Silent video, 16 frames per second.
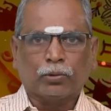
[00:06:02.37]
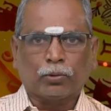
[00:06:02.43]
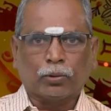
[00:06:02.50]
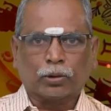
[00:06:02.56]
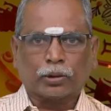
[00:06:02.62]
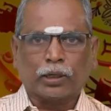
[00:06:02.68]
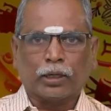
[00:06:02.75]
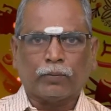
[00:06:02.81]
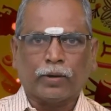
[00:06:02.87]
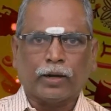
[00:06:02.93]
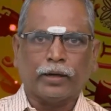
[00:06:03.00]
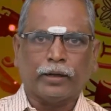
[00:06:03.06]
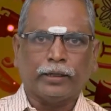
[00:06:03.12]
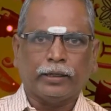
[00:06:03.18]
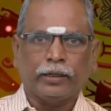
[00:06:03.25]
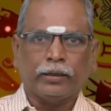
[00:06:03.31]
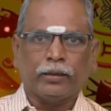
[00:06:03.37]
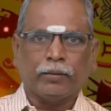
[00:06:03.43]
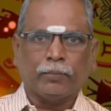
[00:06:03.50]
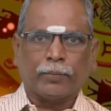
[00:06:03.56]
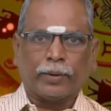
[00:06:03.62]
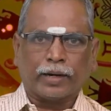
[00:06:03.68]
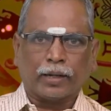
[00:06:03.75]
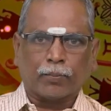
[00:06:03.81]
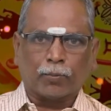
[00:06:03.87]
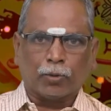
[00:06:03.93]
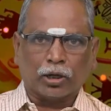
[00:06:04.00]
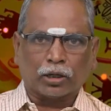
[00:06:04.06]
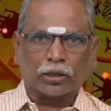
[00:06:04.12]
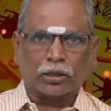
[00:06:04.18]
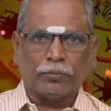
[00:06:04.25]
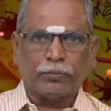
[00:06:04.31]
குடுக்கல் வாங்கலில்
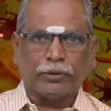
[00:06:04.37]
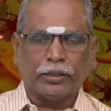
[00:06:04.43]
பணப்புழக்கம்